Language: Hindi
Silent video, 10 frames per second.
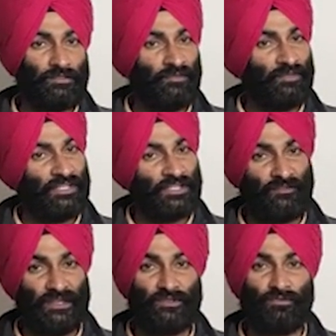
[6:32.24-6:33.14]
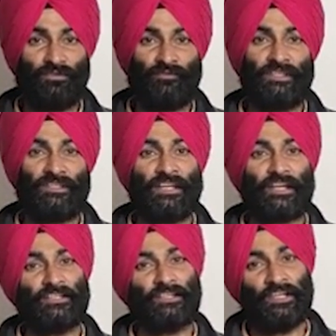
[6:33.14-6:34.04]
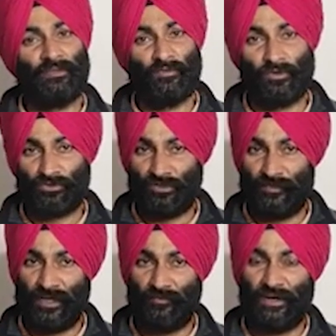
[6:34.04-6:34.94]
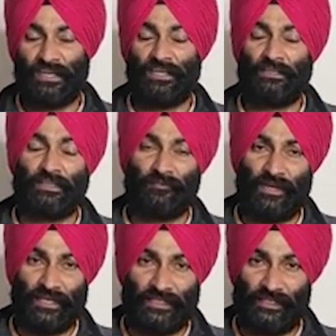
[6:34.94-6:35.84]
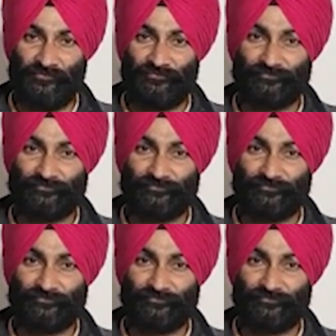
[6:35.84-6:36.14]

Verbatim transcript: सभी देशवासियों को विनती है कि दिल्ली मोर्चे पर बड़ी गिनती में आइए